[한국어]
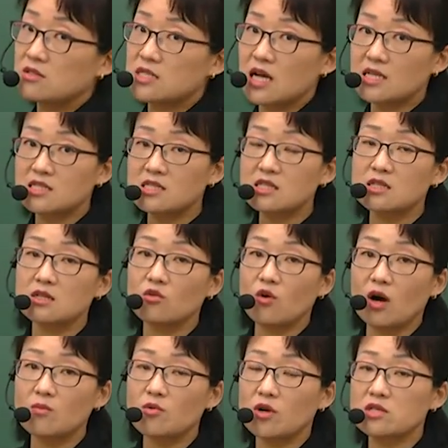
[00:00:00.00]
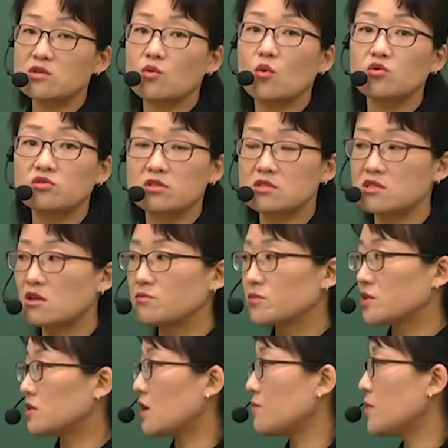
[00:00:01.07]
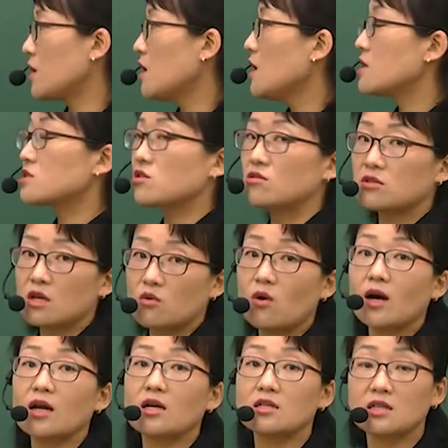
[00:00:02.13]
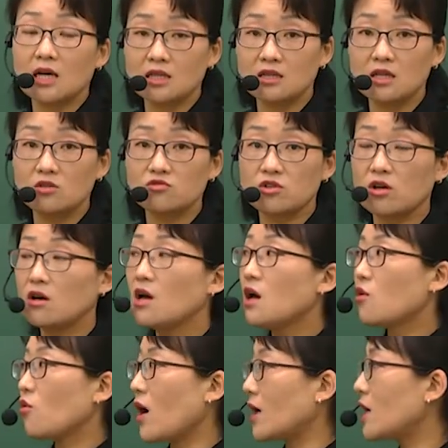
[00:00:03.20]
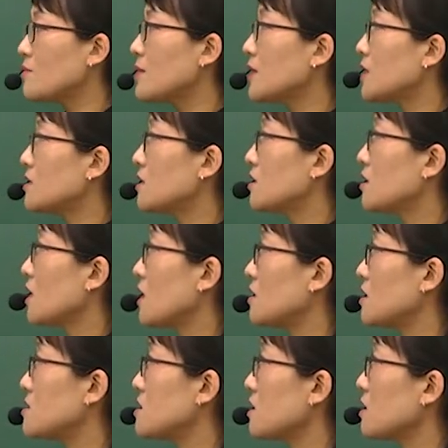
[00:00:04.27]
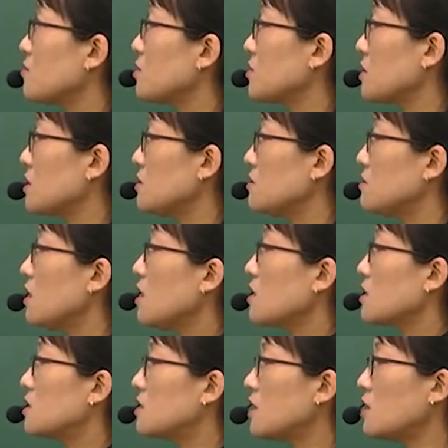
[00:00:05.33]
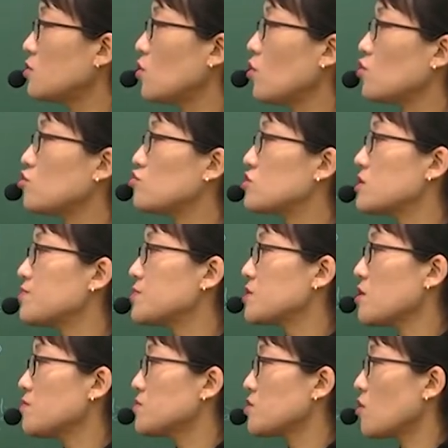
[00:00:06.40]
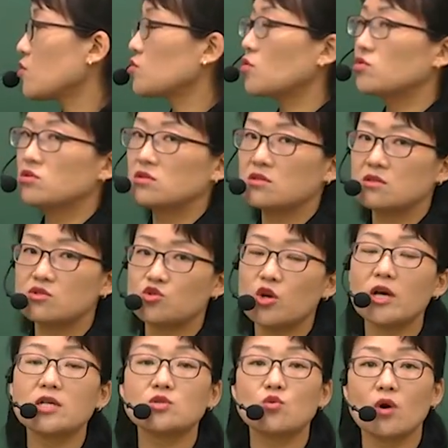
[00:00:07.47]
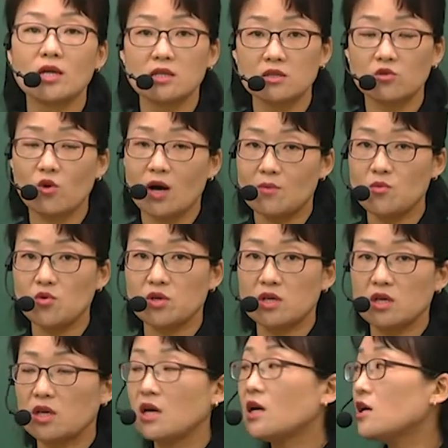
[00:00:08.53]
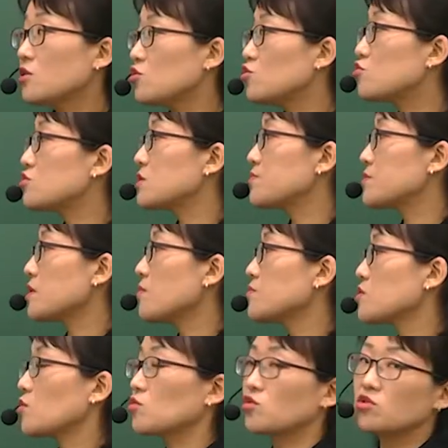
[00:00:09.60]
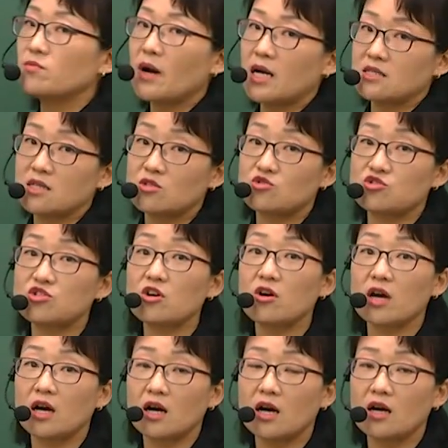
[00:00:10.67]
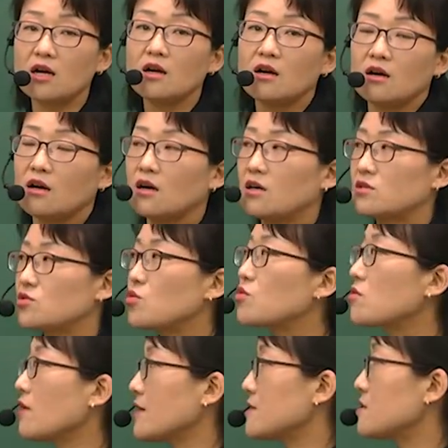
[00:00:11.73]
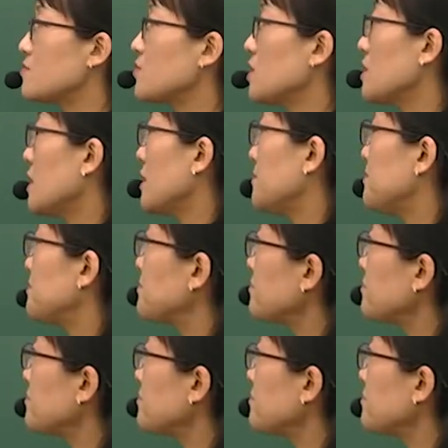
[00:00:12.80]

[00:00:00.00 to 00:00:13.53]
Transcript: 자신 있는 과목에서 고득점, 그 다음에 절대 과락은 안 되고요. 과락만 안 되는 게 아니라 제가 볼 때는 그래도 60점 정도는 최소한 과목이 60점 정도는 맞아 주셔야 아, 좋을 것 같습니다.